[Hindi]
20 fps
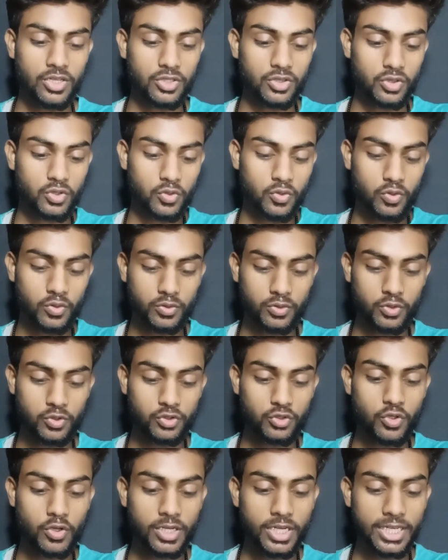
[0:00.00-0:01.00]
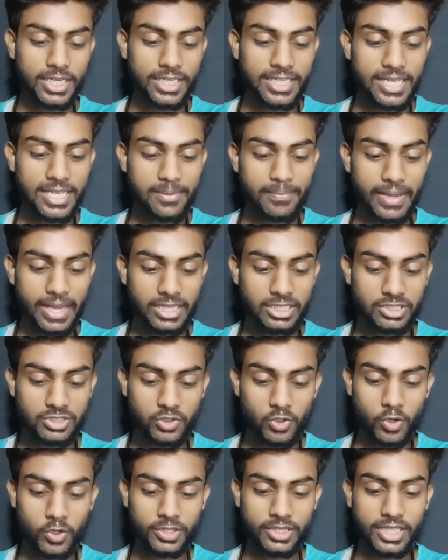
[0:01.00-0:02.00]
तो दोस्तों अगर ये बैग्स
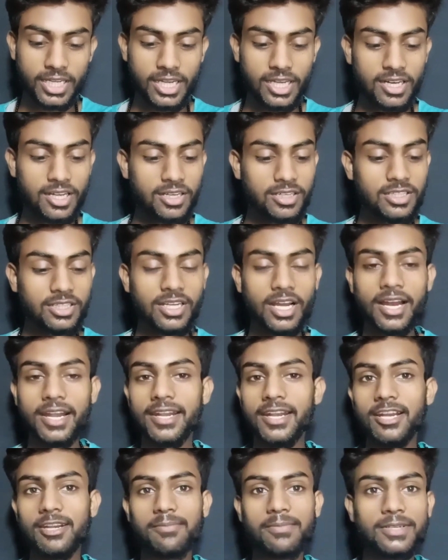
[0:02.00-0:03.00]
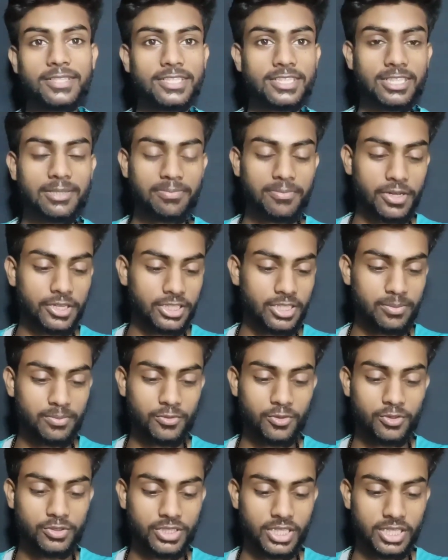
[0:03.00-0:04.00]
जो होते हैं ना कि हंड्रेड फीट से जब ख़त्म
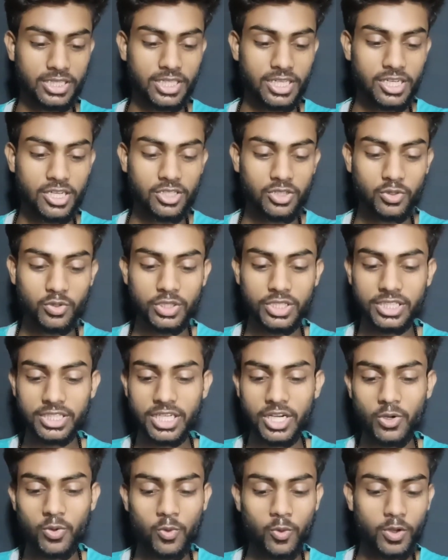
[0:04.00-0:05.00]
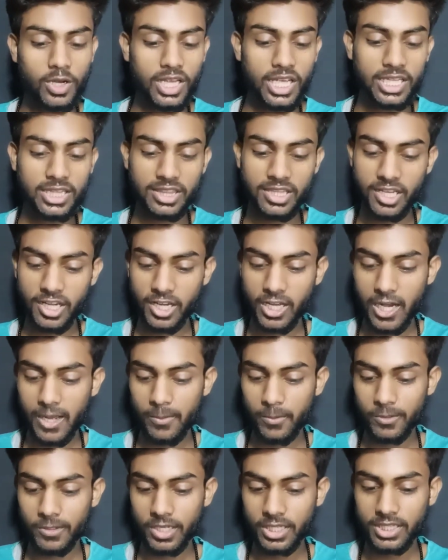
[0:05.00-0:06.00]
हो जाते हैं ना तो इनका हुलिया इतना
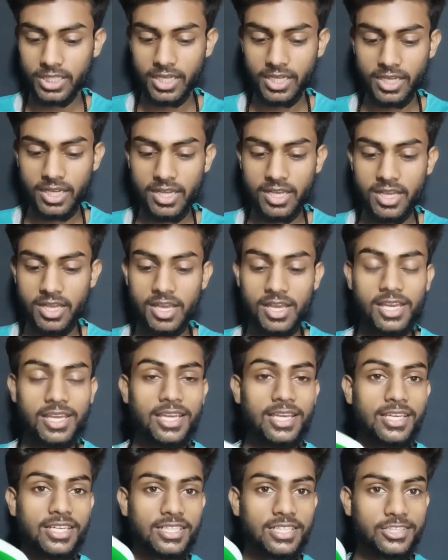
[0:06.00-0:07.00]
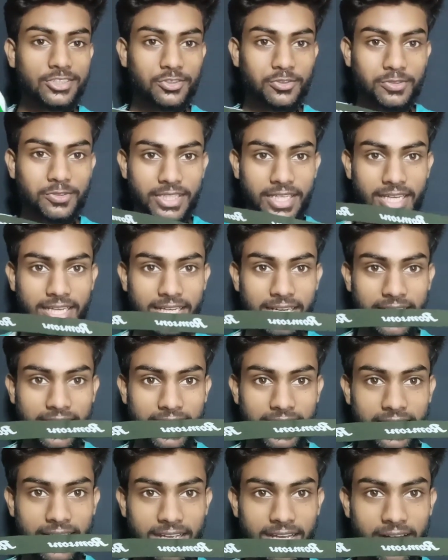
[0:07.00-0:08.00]
ख़राब हो जाता है ये जो देख
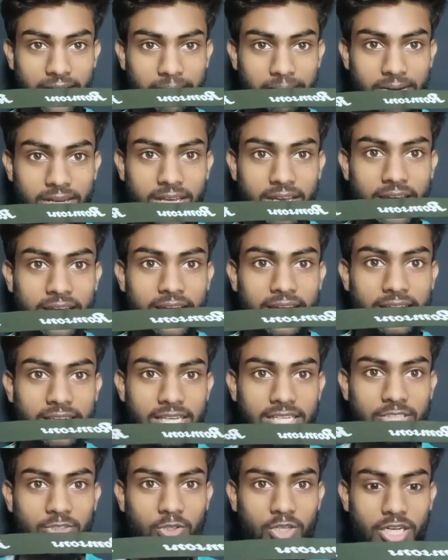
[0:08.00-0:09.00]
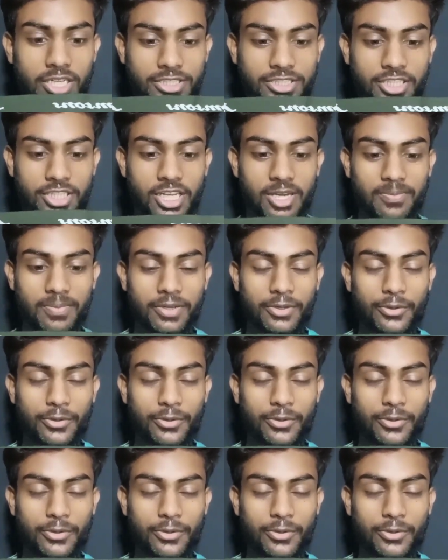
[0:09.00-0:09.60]
रहे हैं आप ना ये जो लचीलापन